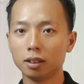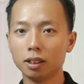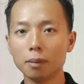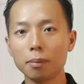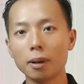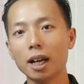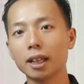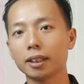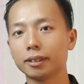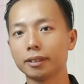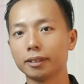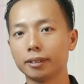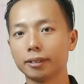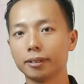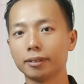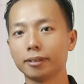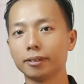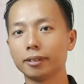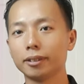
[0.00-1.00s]
nhiếp ảnh
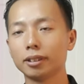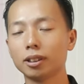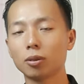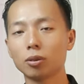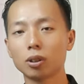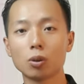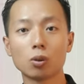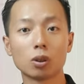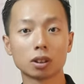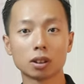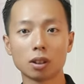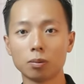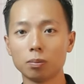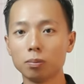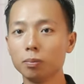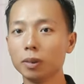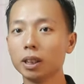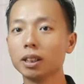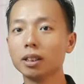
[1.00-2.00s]
trong cái cuộc
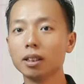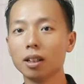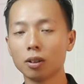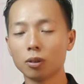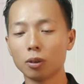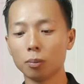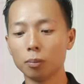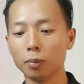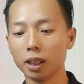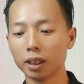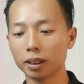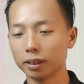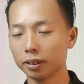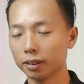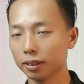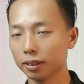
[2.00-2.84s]
sống bình thường của mình.